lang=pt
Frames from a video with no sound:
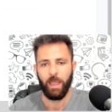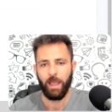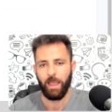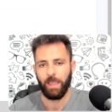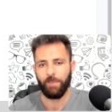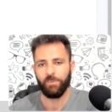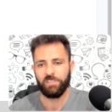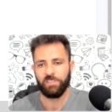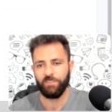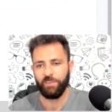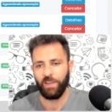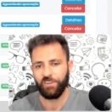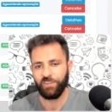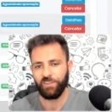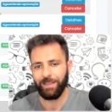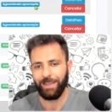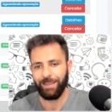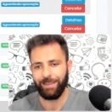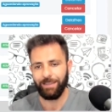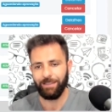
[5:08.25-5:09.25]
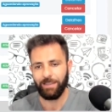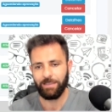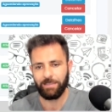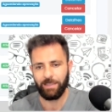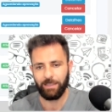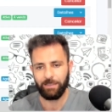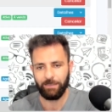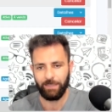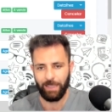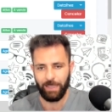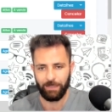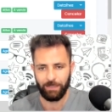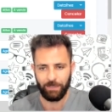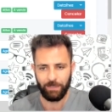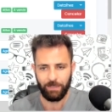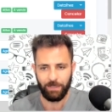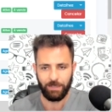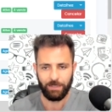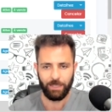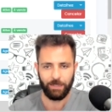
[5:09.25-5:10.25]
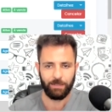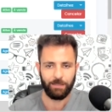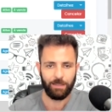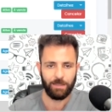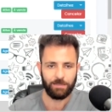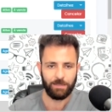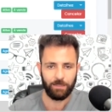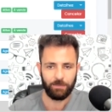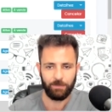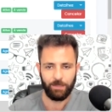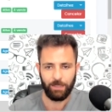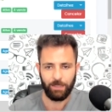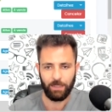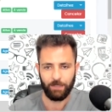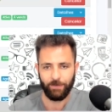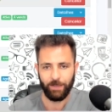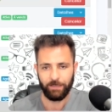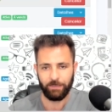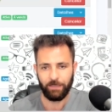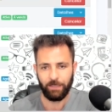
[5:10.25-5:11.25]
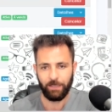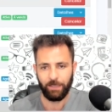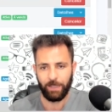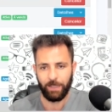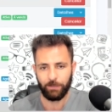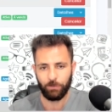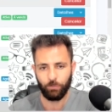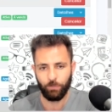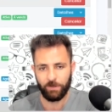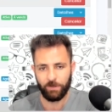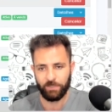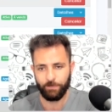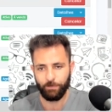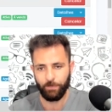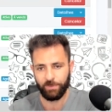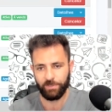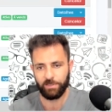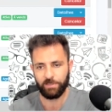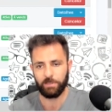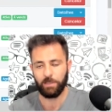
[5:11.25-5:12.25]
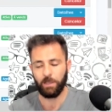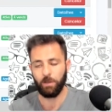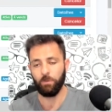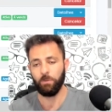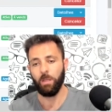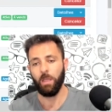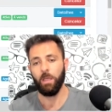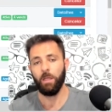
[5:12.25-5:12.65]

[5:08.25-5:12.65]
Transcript: Aí você vai chegar aqui nessa tela e aqui nessa tela vai ter à tua disposição